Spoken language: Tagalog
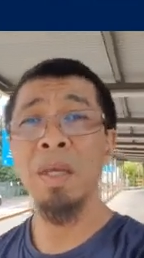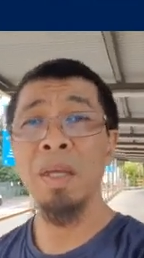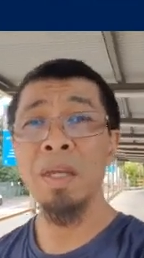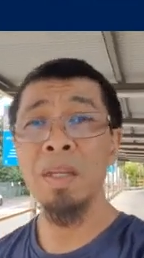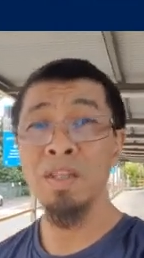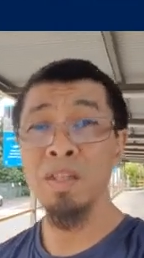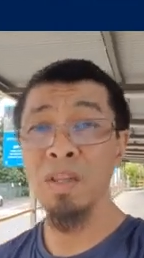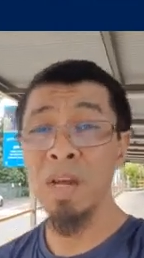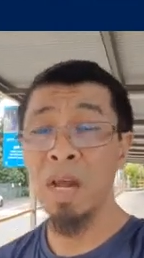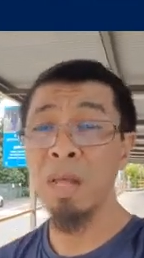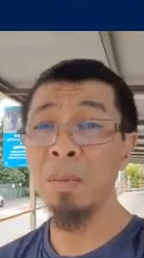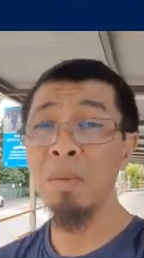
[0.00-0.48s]

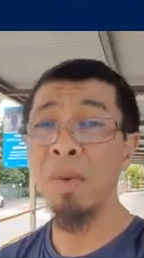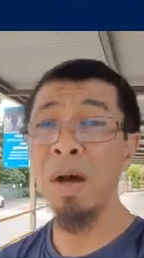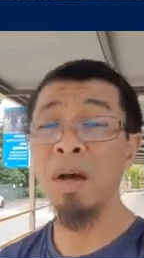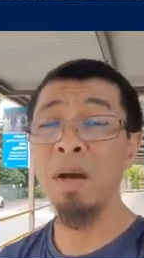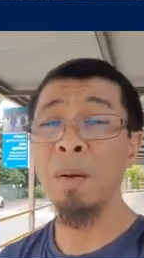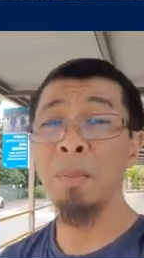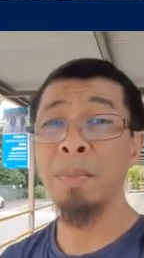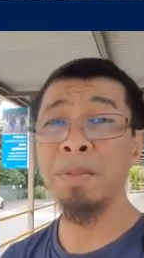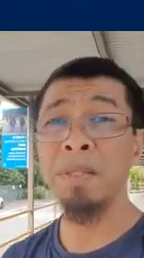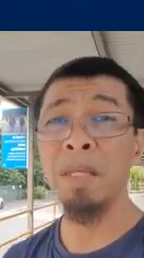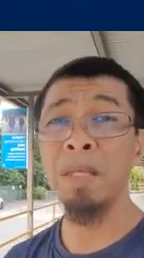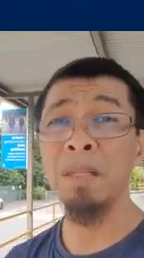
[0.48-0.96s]
Inshallah
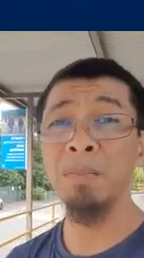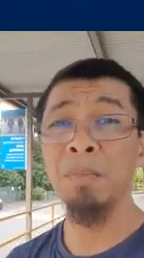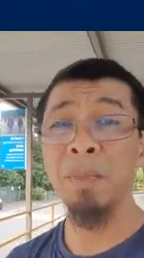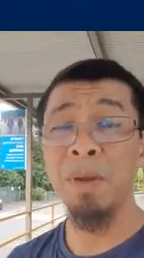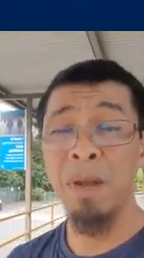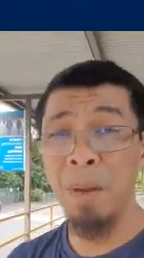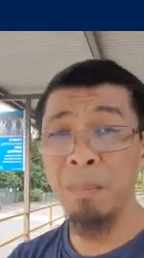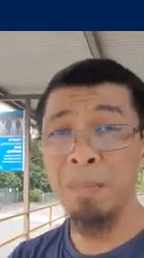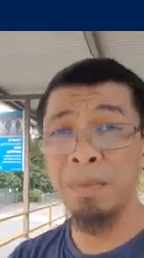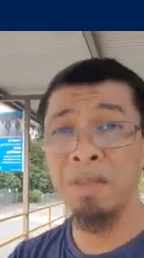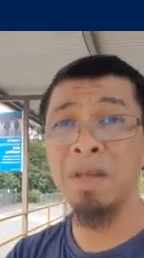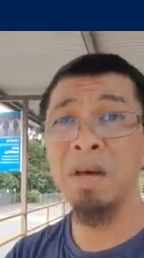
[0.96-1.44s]
mga kapatid,
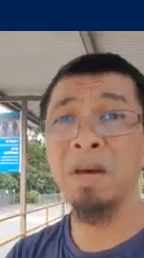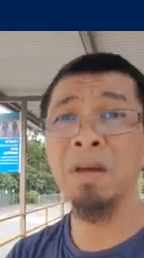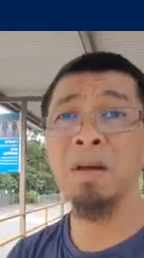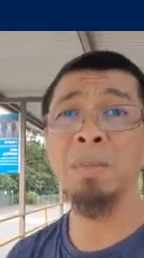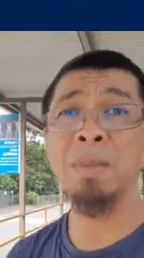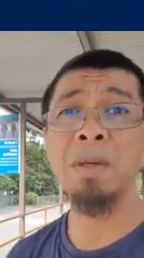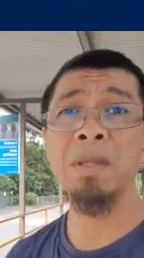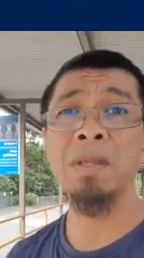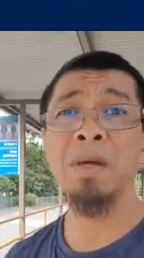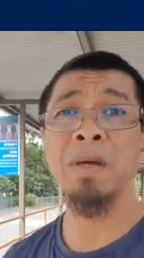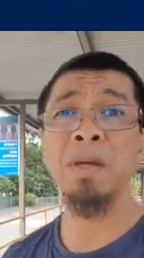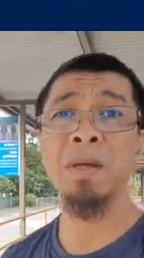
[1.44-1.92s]
malapit ng
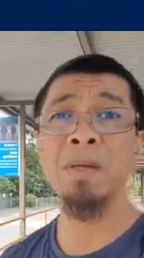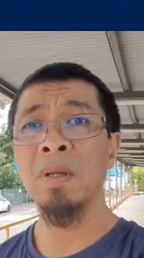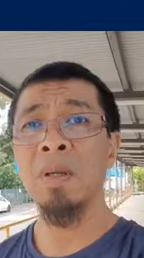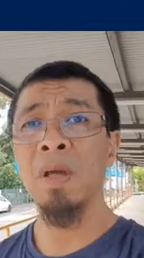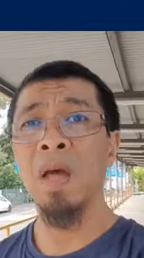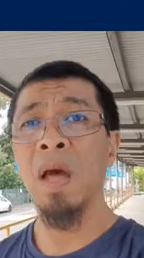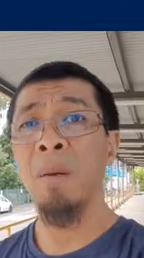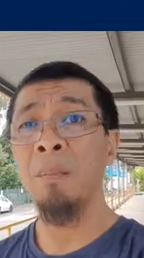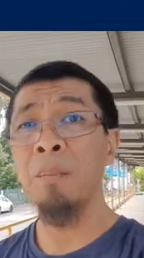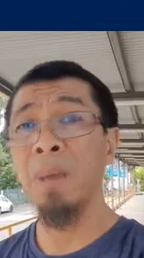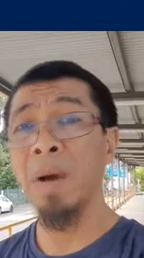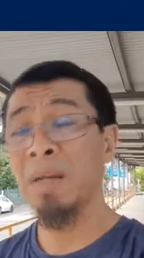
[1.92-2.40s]
Ramadan.
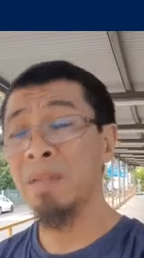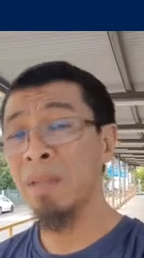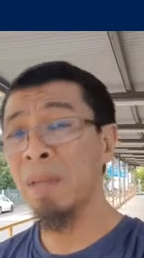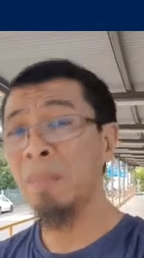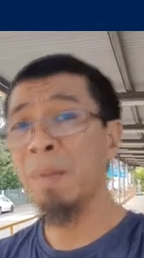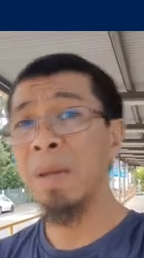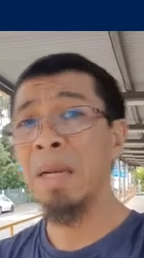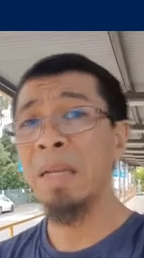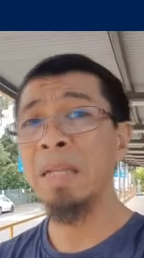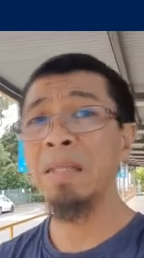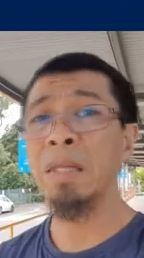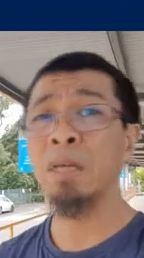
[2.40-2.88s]
Magandang
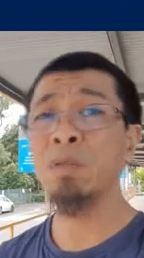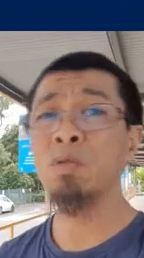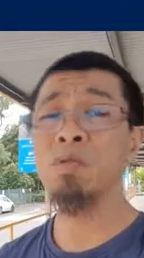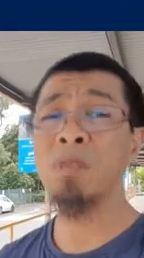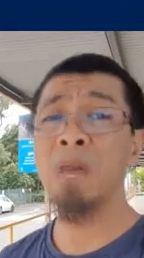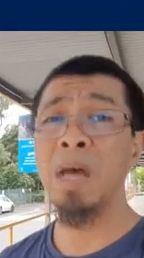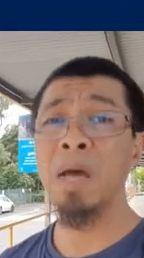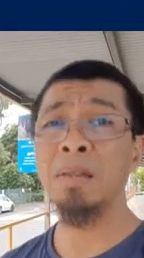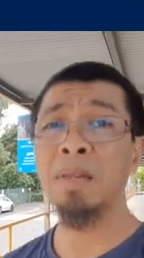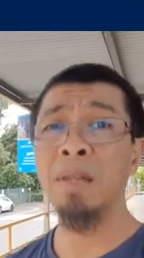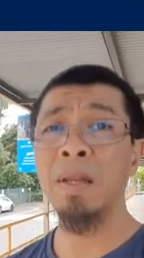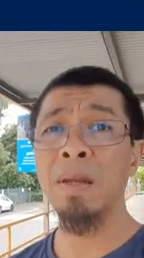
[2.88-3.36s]
balita to
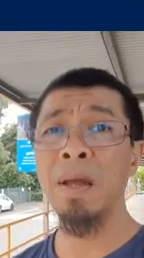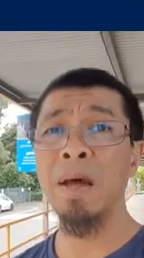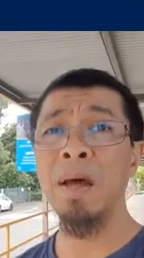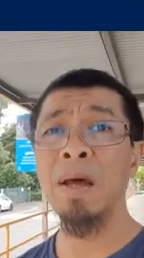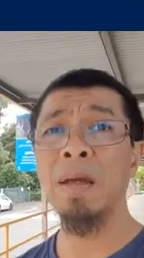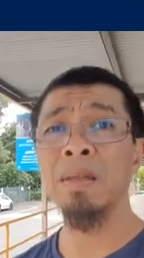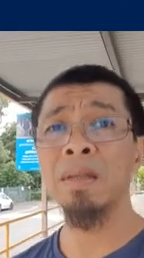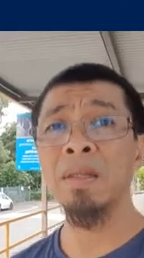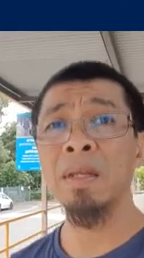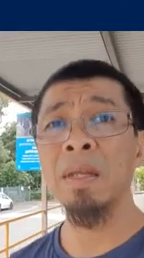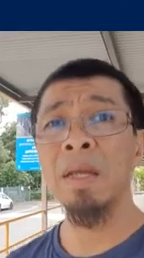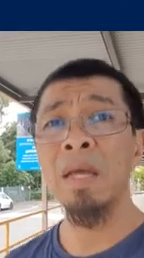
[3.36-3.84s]
sa ating lahat.